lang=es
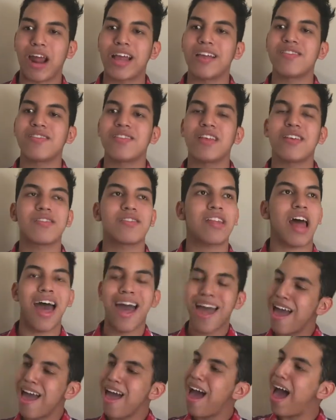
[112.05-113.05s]
Ahí sí está
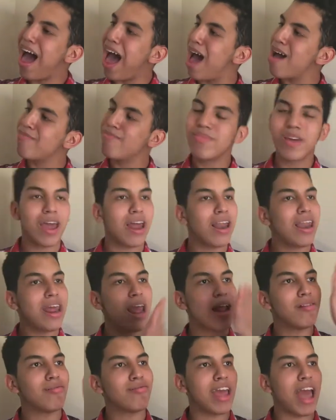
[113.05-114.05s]
Ángel y
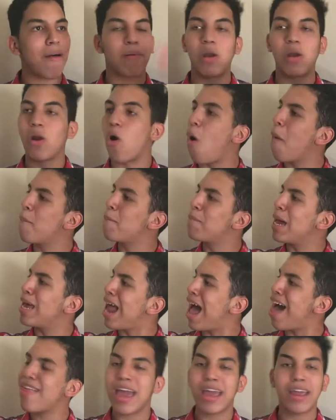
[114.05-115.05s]
el Diablo,
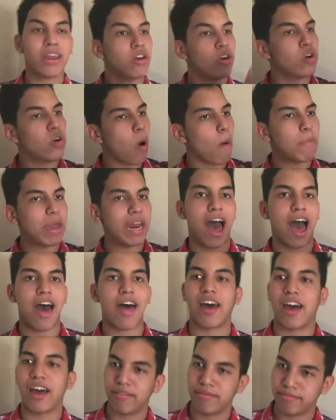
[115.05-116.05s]
operada y no
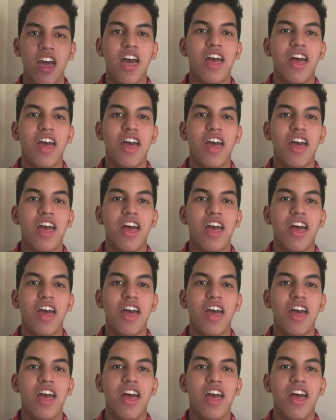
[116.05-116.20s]
operada.